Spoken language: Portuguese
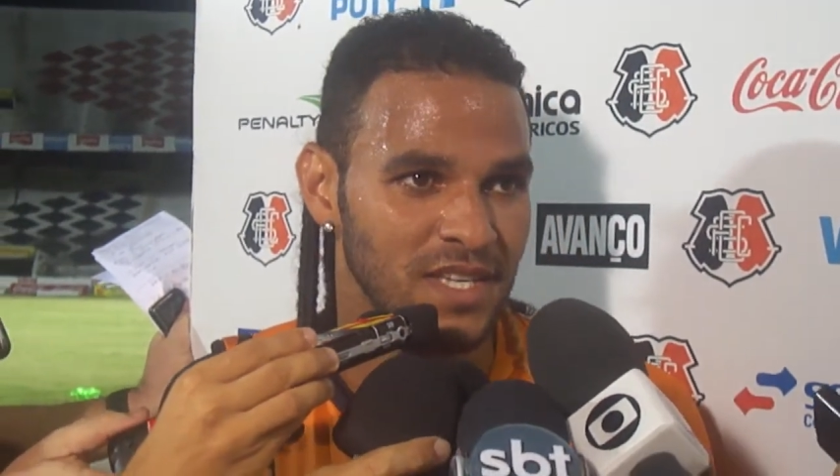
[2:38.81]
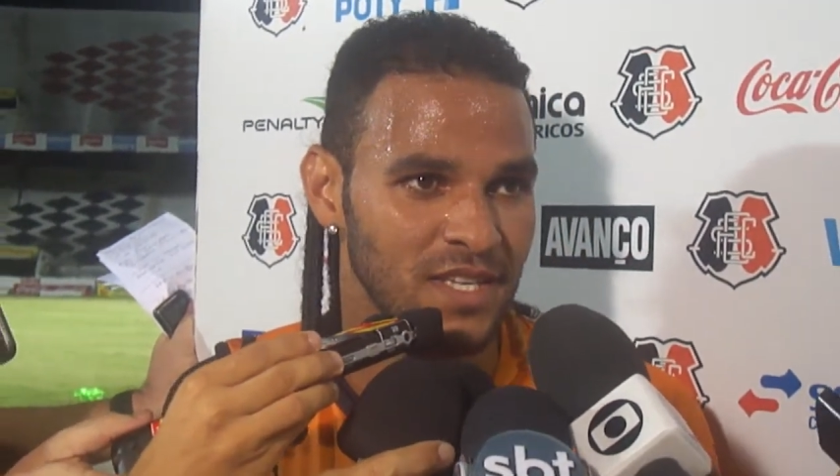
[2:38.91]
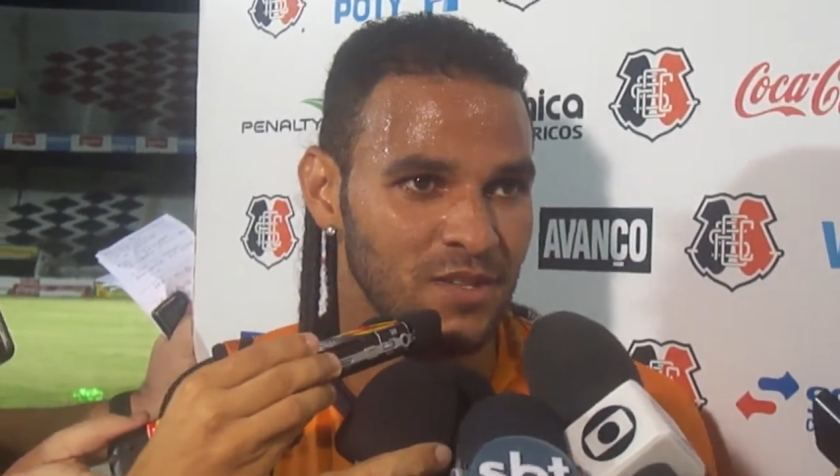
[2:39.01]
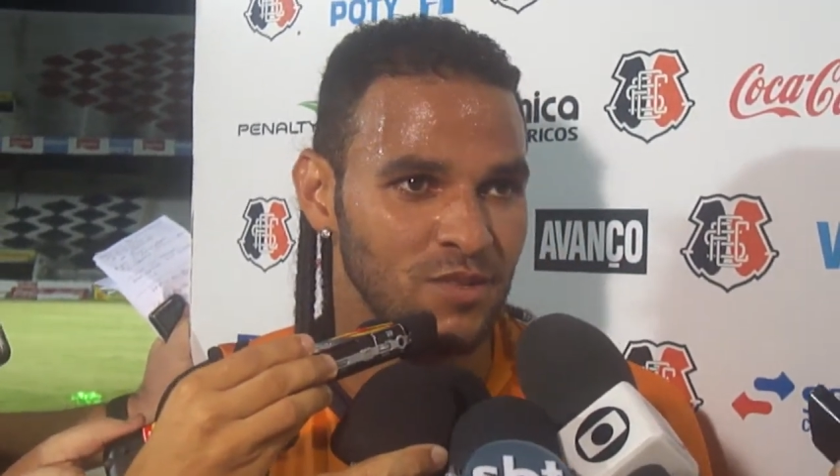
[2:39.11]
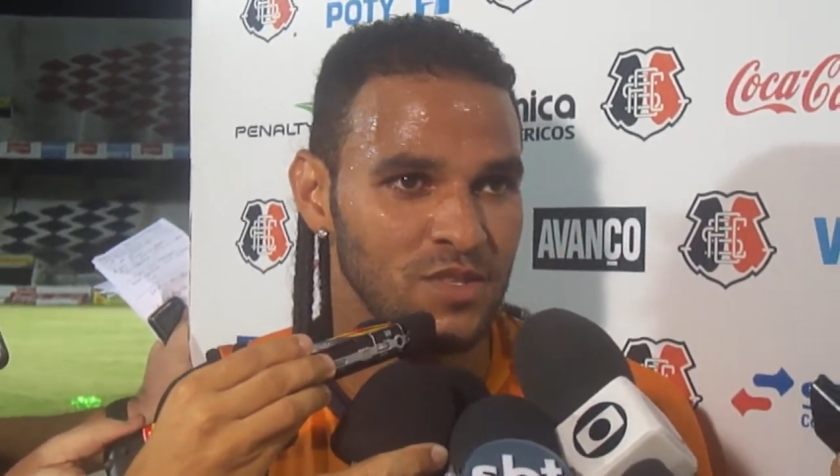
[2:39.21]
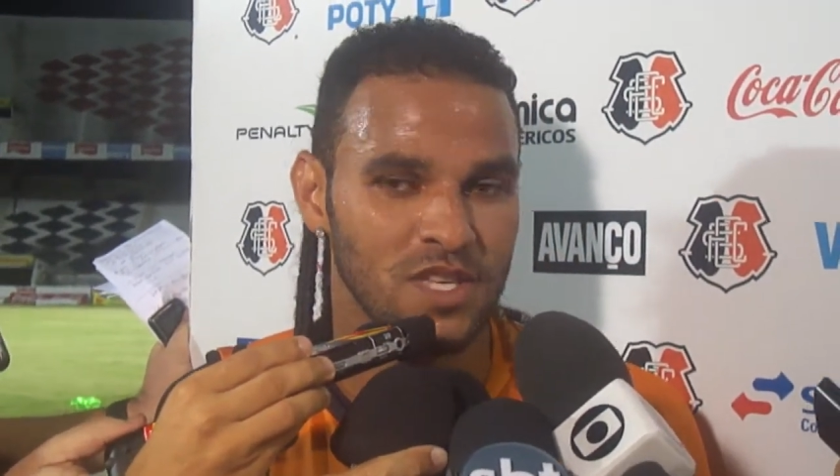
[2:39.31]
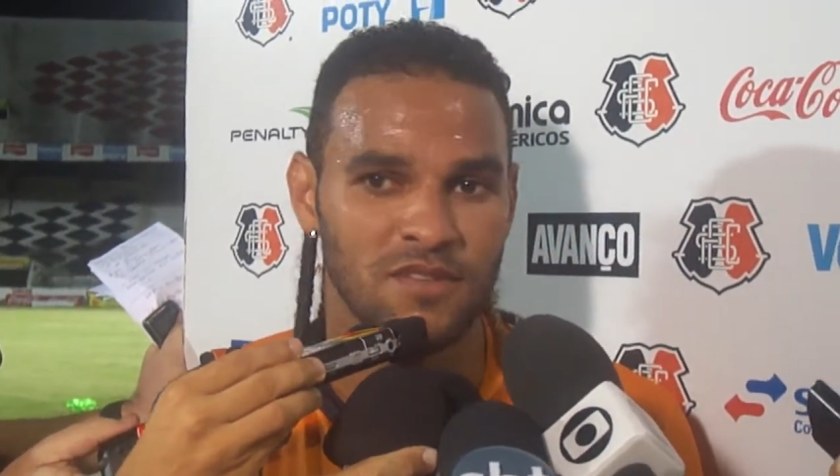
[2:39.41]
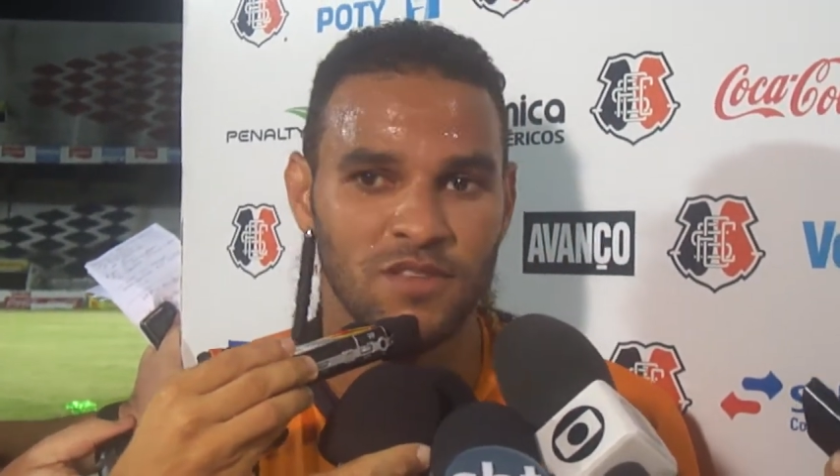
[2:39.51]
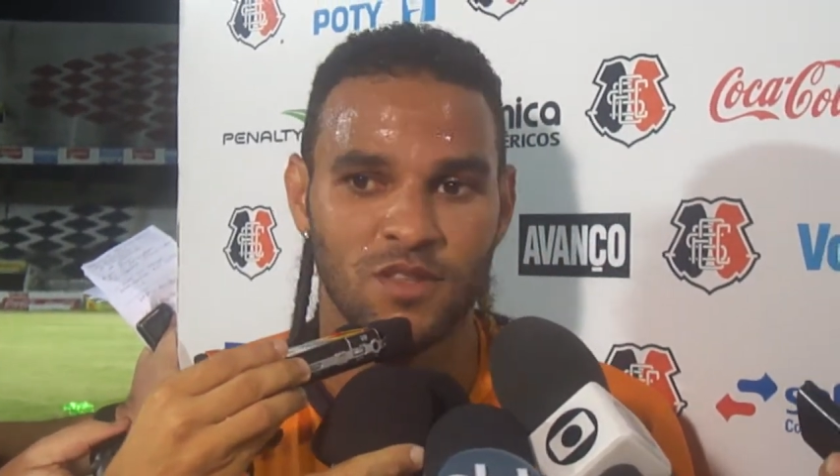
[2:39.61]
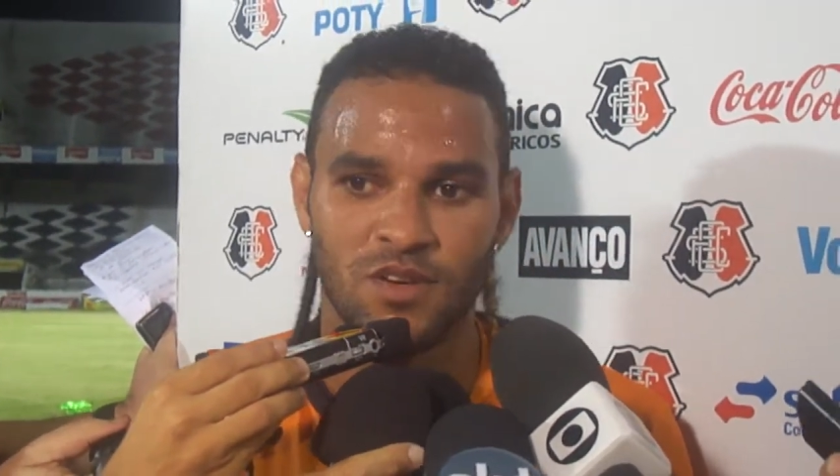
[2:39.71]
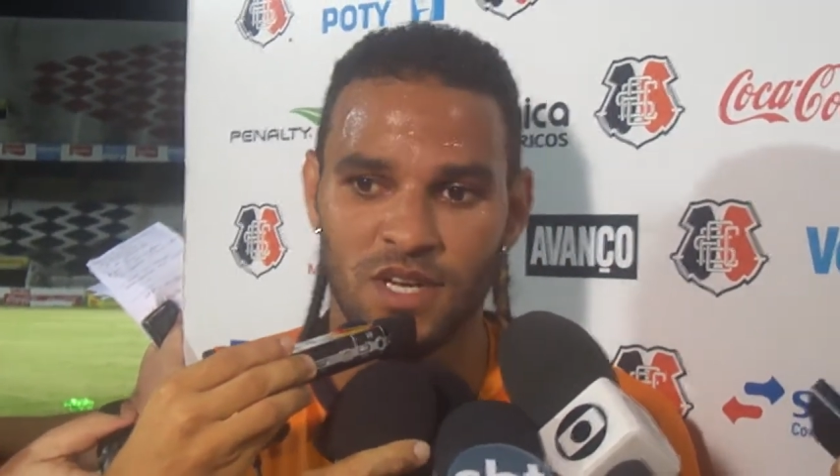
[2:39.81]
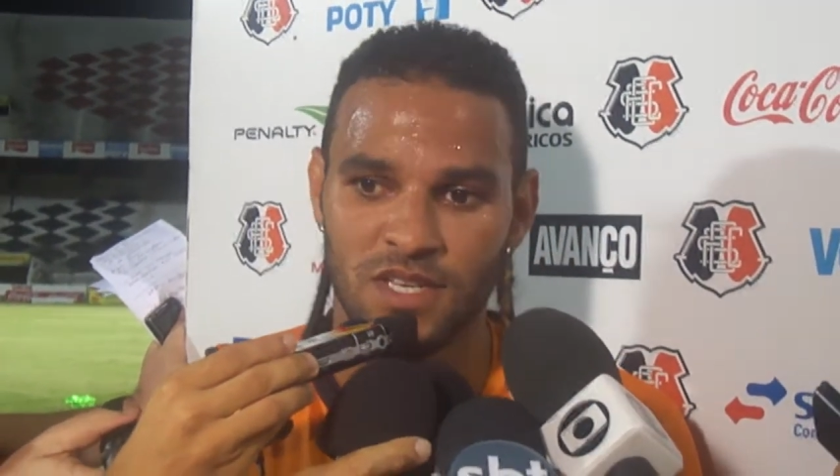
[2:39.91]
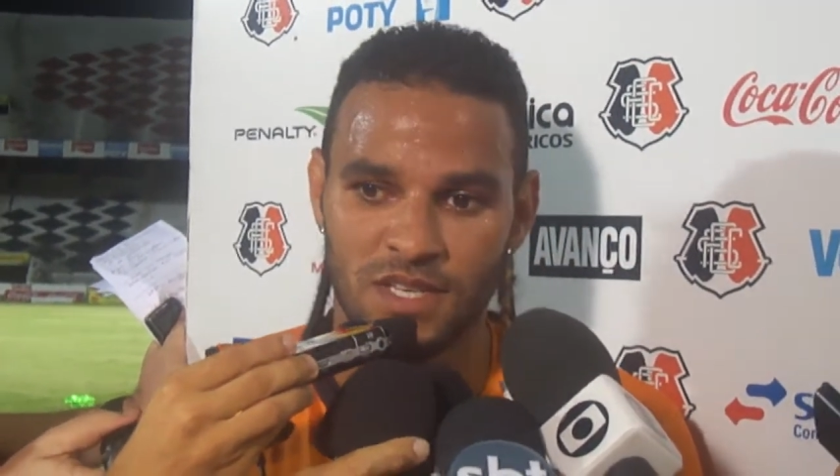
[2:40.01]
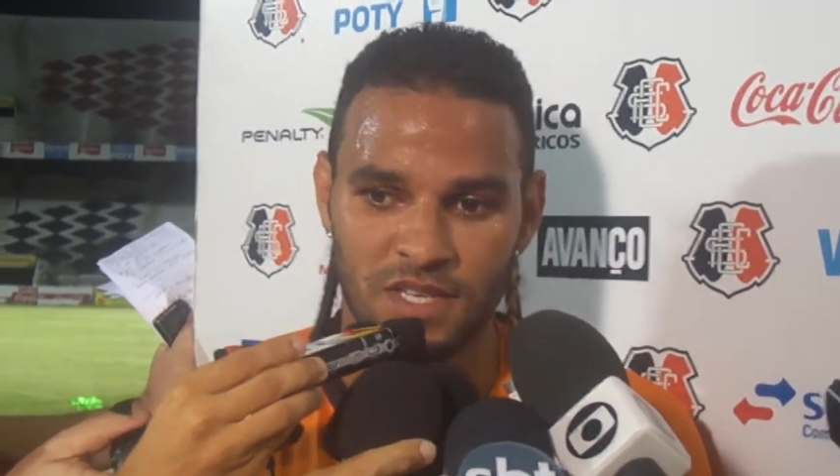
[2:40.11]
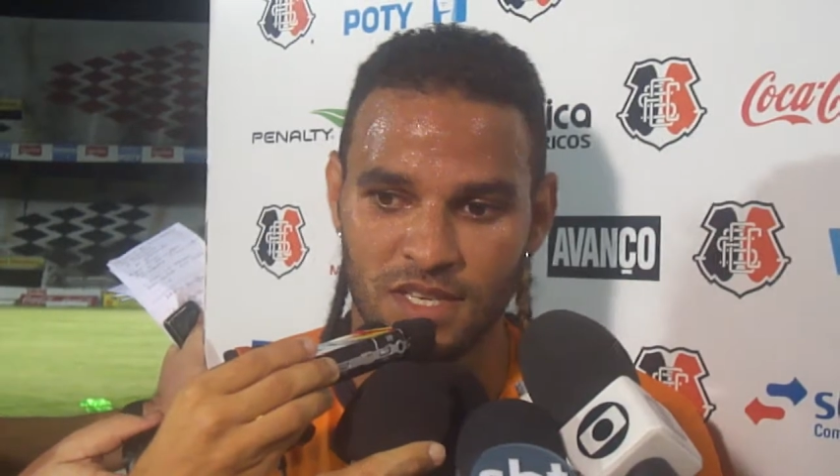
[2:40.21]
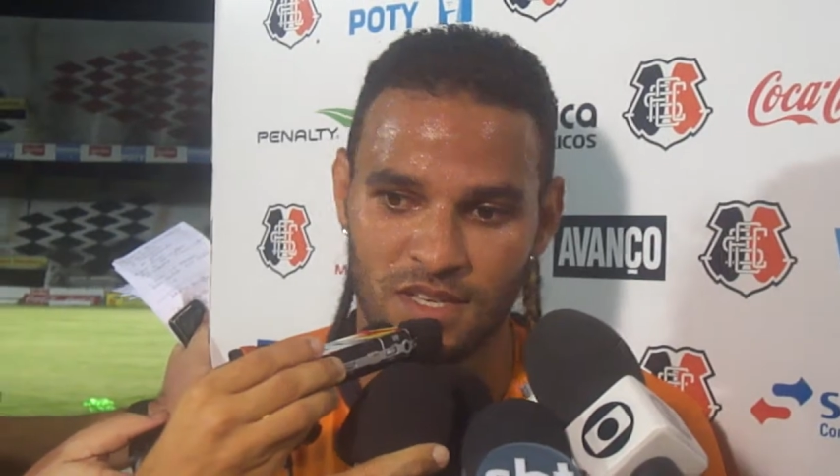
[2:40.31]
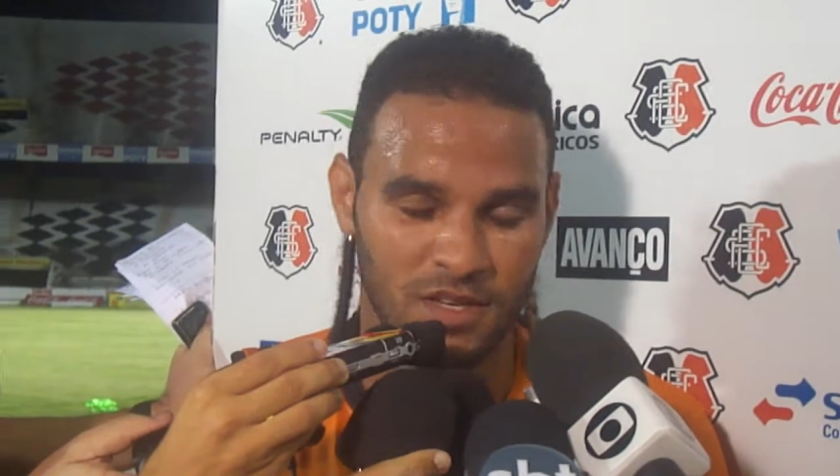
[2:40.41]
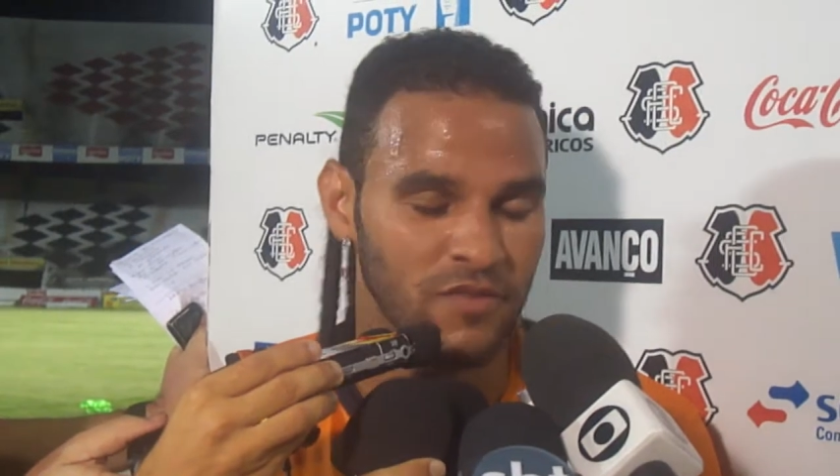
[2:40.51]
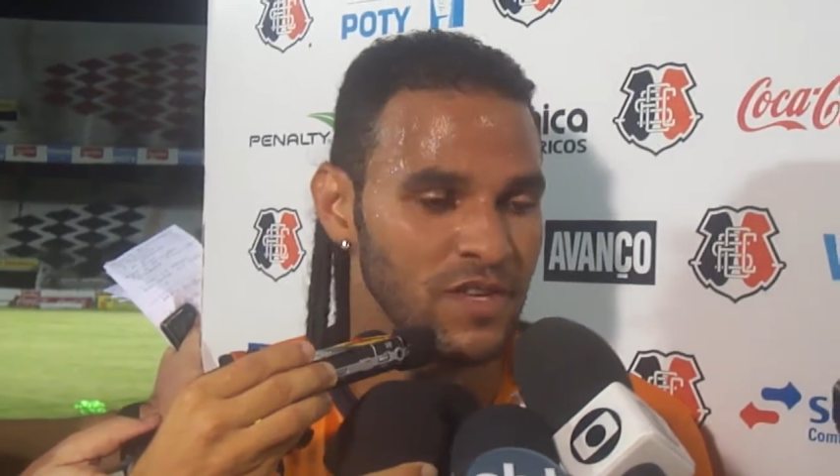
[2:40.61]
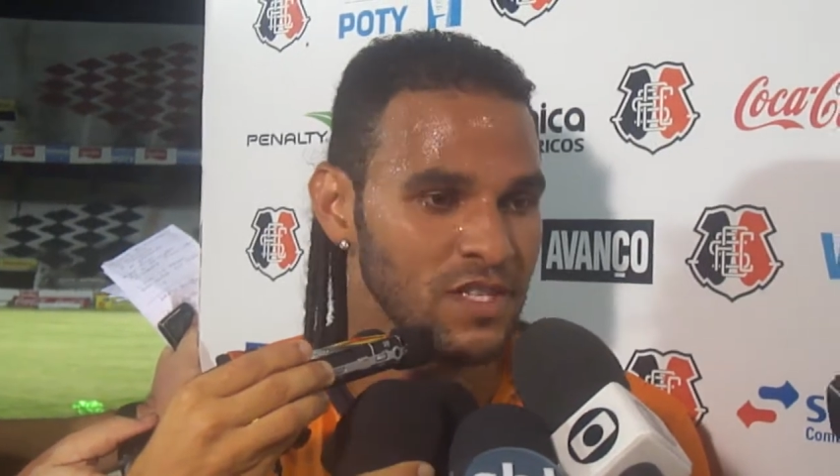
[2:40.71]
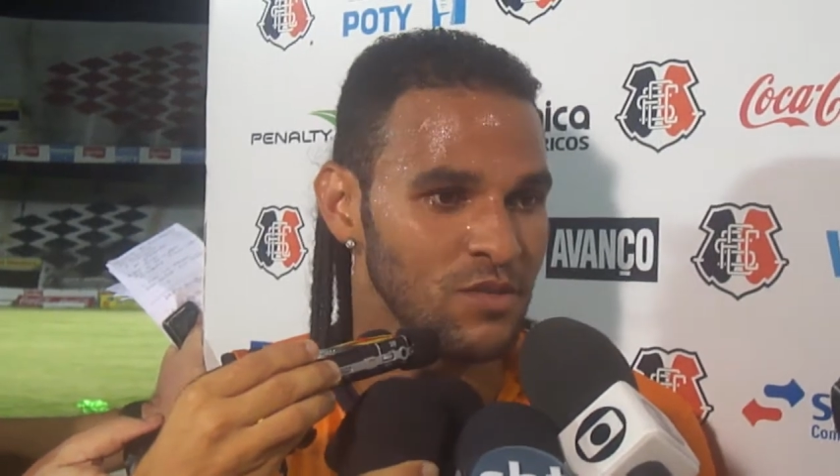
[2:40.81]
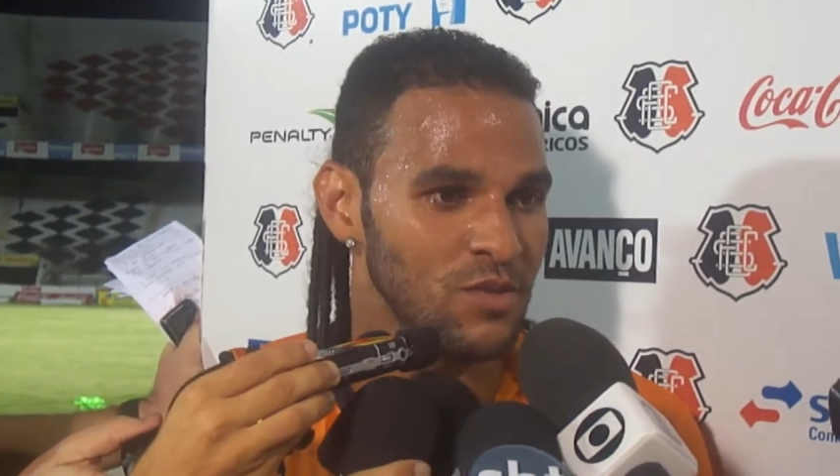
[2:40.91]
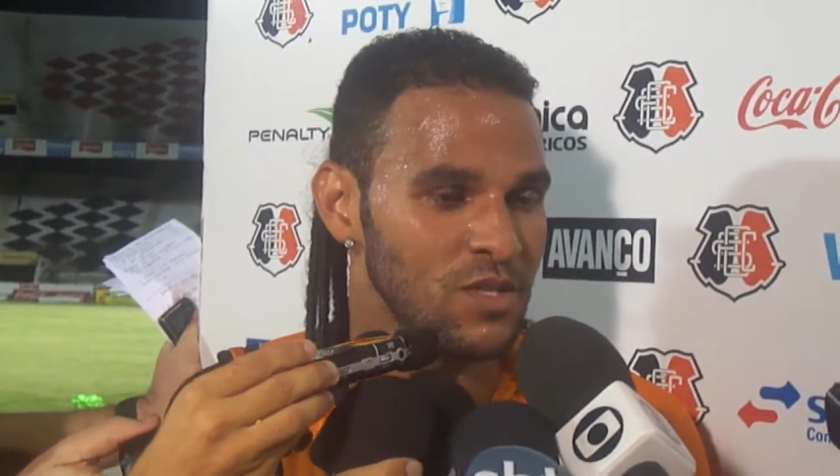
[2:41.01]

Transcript: que eu consiga a vitória e que, que eu faça gol.